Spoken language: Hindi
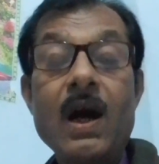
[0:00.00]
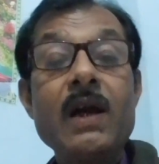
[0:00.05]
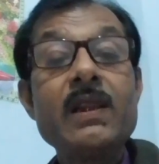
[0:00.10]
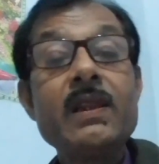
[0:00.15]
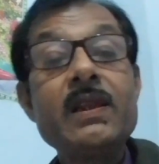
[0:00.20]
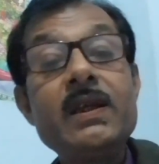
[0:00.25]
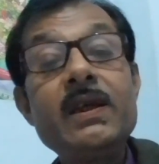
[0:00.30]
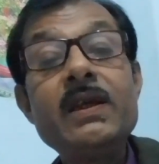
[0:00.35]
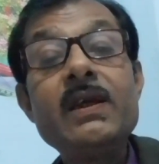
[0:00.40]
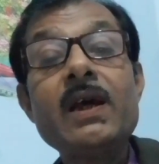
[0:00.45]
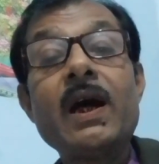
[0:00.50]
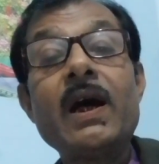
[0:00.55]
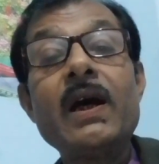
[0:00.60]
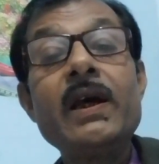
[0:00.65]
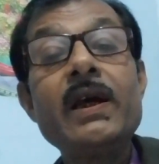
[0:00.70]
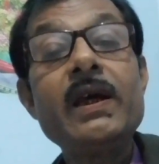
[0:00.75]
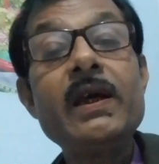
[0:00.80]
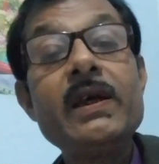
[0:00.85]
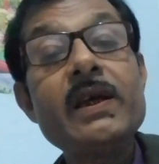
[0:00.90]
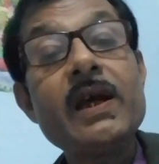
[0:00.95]
आंधी
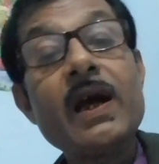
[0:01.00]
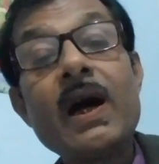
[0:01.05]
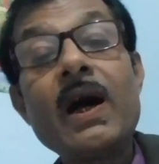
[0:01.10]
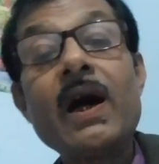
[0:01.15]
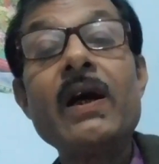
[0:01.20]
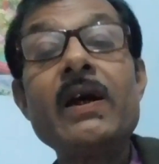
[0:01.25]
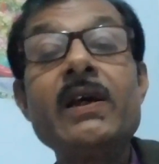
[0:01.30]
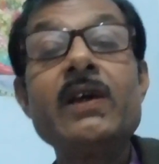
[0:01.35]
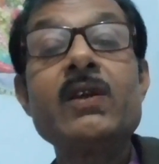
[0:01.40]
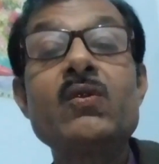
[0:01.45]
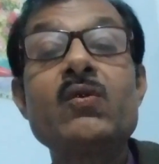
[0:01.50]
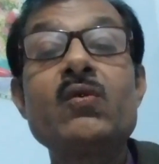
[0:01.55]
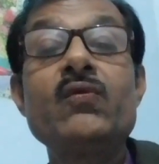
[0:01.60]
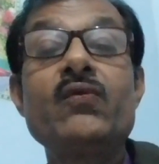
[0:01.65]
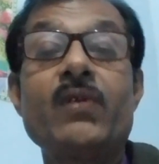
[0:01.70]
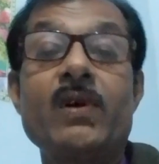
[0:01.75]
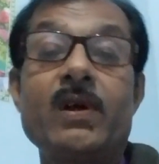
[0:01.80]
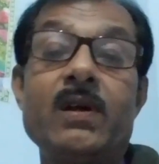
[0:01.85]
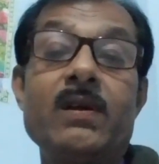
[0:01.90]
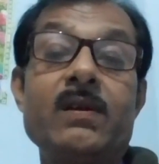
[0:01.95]
आए या आए
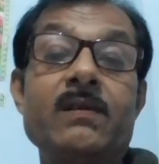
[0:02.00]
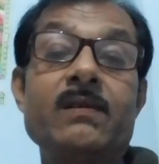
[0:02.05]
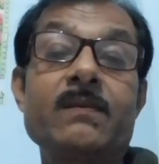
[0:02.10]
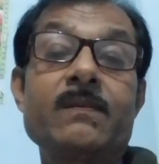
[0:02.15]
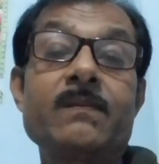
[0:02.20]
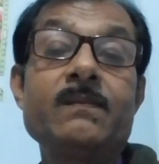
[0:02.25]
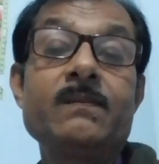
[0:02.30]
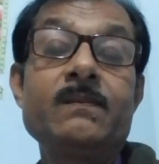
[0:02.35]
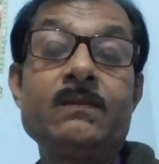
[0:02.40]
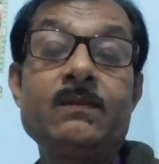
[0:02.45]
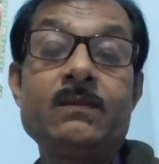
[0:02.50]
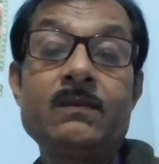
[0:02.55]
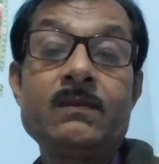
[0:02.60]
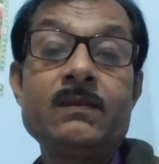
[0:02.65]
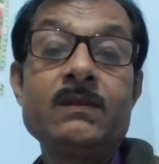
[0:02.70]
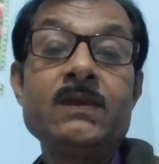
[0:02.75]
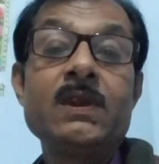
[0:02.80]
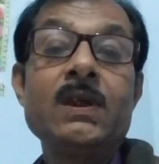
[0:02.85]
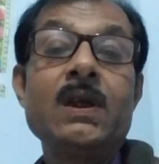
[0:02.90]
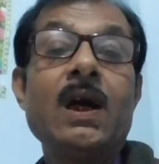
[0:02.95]
तूफान
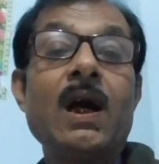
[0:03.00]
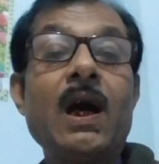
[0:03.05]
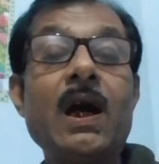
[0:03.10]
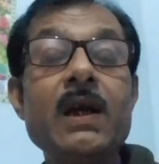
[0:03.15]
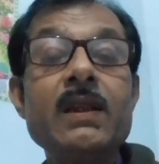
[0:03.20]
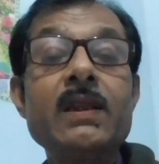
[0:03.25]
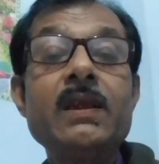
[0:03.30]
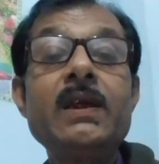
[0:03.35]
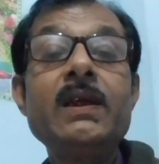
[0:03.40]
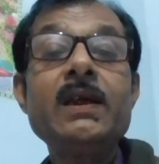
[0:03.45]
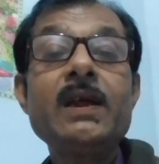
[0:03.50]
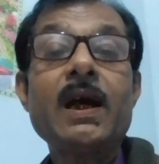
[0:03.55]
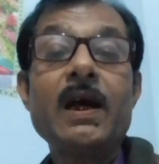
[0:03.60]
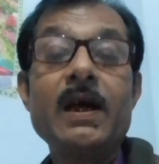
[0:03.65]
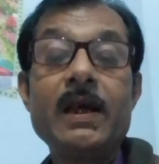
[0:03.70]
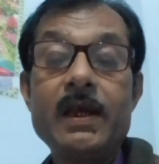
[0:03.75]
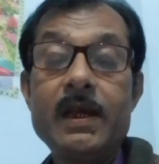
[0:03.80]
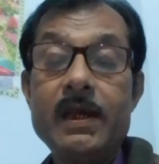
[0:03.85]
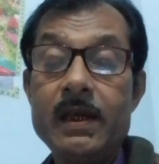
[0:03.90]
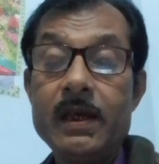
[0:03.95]
आंधी
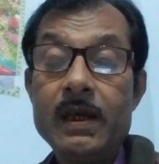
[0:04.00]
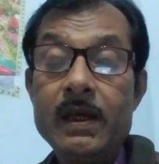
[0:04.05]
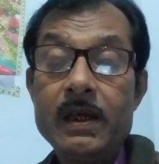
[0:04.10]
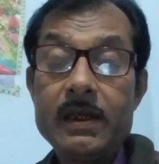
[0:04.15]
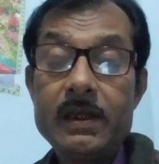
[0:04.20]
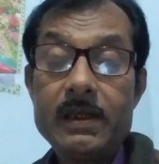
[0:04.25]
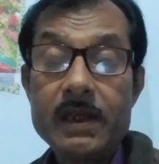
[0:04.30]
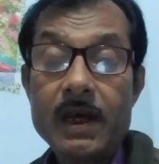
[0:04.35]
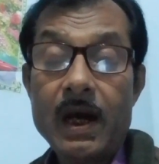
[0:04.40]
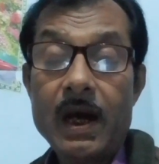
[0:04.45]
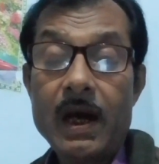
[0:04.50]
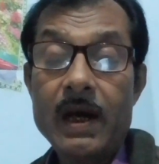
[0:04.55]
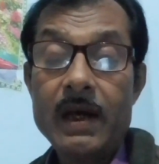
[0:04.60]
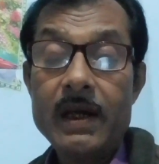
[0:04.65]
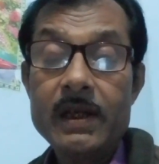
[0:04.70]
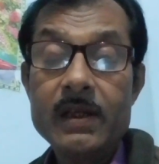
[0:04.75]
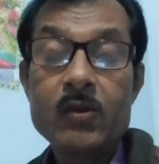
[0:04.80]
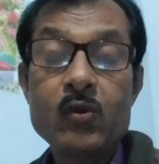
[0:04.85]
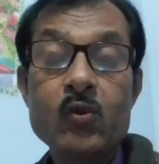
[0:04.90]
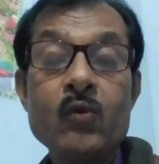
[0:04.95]
आए या
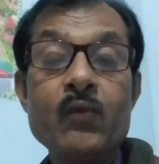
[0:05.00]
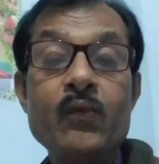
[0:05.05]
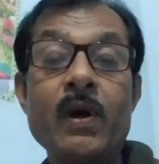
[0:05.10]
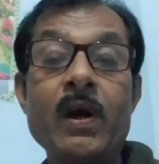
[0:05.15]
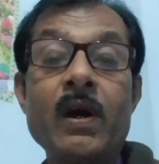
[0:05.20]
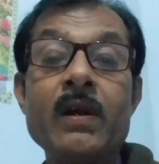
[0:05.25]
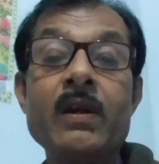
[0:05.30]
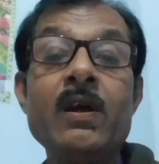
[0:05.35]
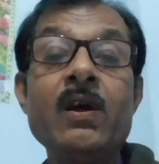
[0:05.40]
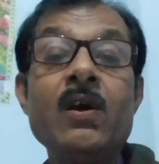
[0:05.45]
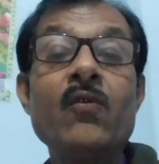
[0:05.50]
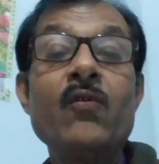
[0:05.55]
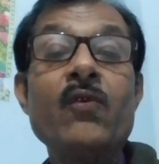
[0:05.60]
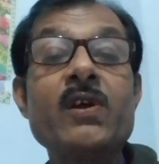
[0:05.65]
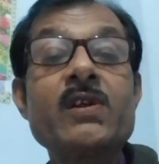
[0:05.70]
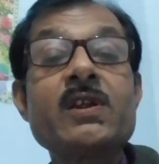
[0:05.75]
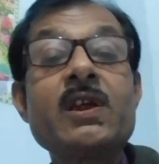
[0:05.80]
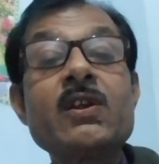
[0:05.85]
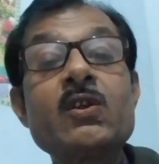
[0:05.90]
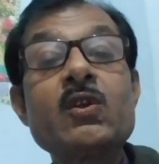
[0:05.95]
आए तूफान
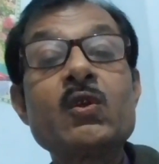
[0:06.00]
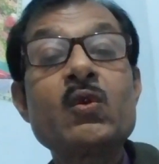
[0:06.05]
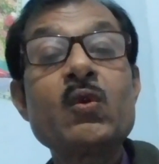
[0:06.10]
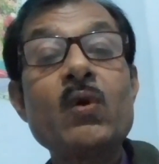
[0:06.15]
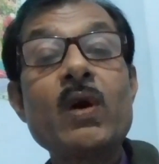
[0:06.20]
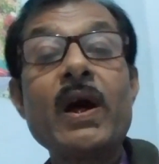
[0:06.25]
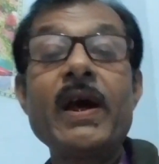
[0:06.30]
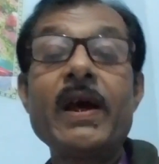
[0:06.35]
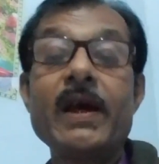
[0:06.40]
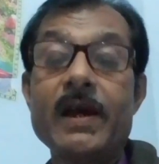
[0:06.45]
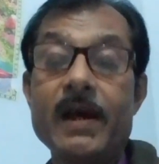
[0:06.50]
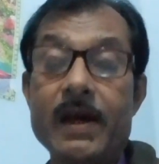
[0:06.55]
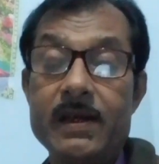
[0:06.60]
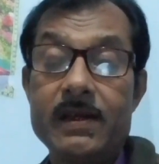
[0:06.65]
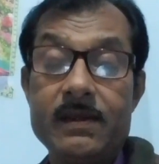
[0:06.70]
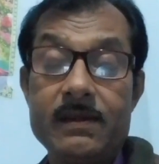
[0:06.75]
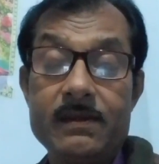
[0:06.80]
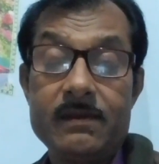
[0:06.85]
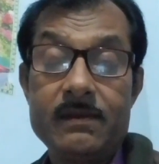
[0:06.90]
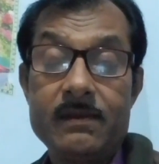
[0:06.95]
वसंत तो आएगा
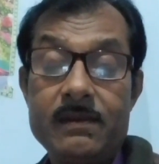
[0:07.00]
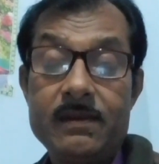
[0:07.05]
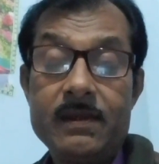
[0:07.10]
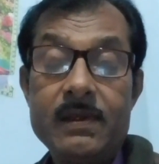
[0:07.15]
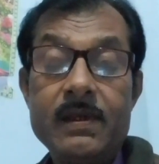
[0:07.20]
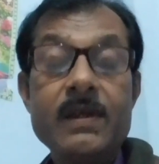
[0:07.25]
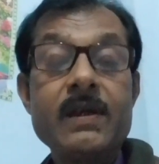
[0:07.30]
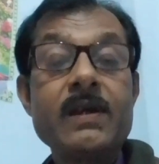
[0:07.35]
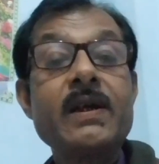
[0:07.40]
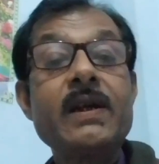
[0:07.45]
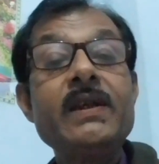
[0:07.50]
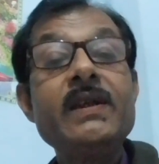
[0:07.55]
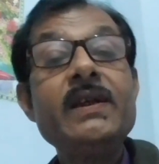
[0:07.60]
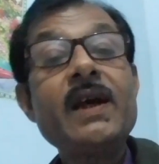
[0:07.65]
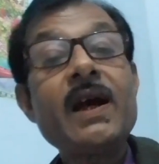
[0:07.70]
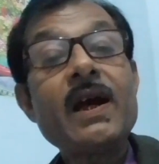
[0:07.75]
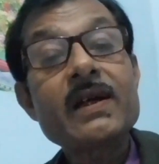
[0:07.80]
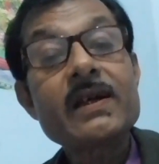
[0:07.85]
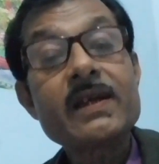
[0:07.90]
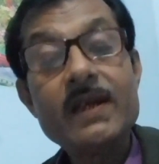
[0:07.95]
ही
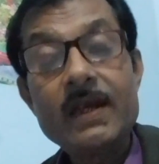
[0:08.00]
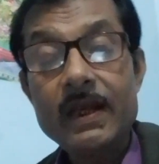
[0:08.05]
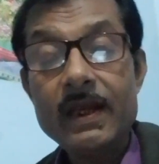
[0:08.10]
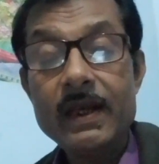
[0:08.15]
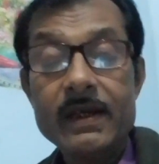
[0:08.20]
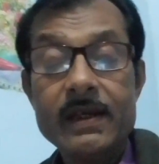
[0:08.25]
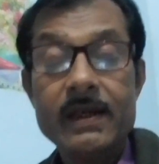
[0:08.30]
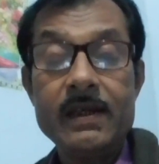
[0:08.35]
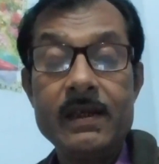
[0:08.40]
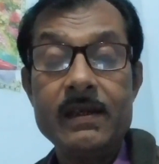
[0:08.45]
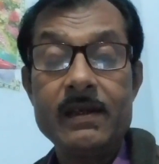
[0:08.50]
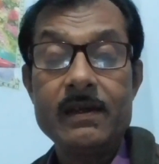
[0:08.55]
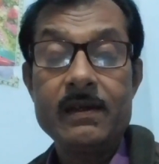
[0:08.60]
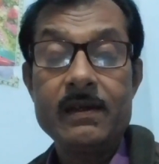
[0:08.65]
कलिया खिलेगी